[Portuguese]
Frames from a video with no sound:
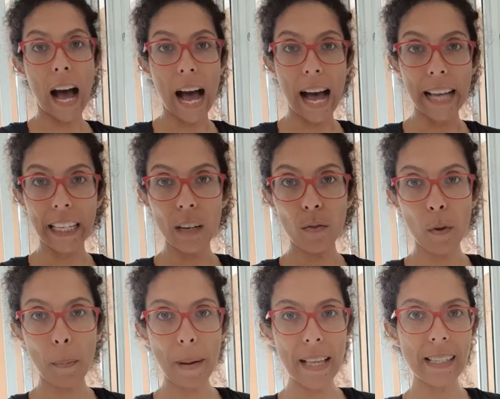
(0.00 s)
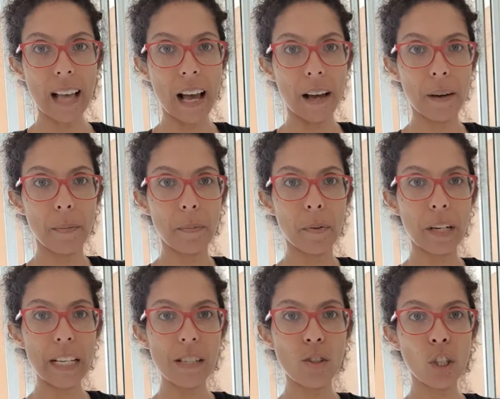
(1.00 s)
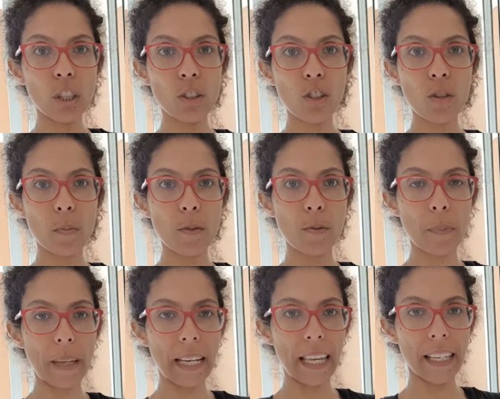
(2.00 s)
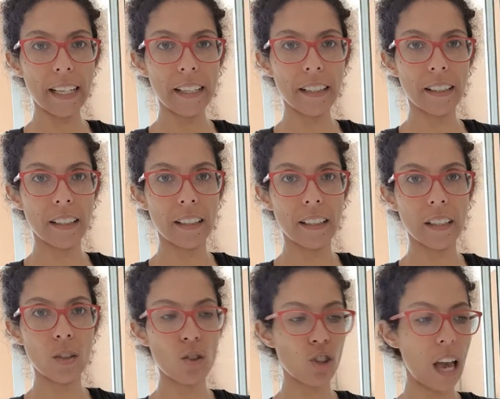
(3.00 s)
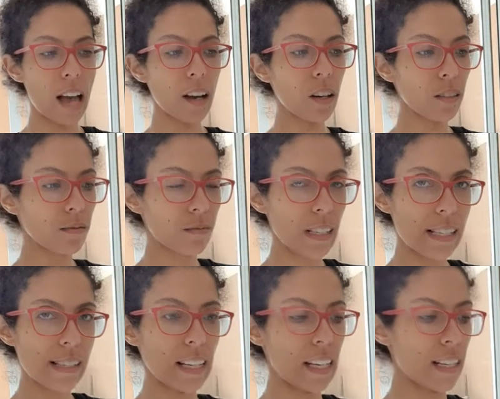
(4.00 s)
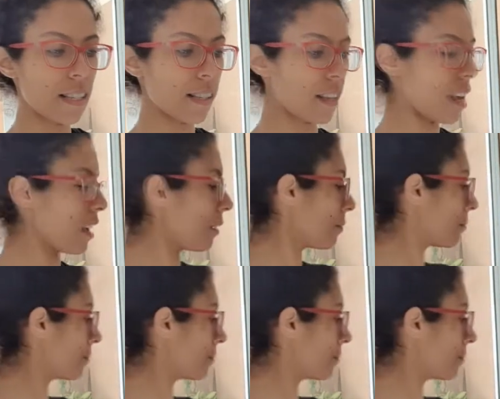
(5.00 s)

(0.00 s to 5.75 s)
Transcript: aí eu vou passar por esse outro tipo de peneira que eu já esterilizei.